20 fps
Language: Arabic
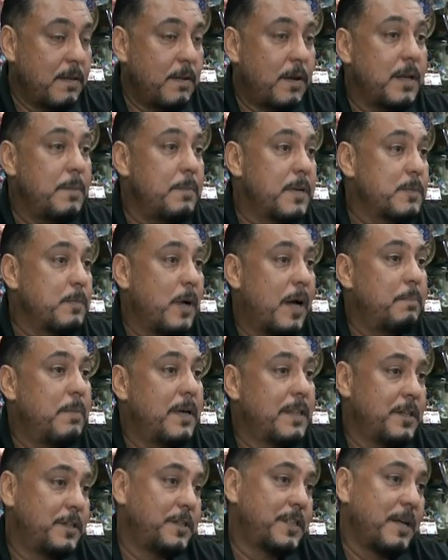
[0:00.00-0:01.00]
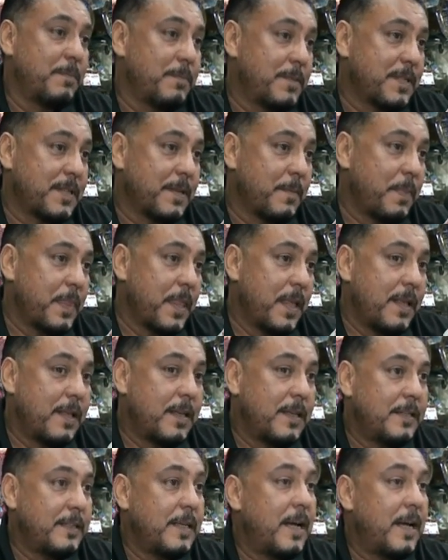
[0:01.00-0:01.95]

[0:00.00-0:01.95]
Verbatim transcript: اللي باسم عباد الشمس آه.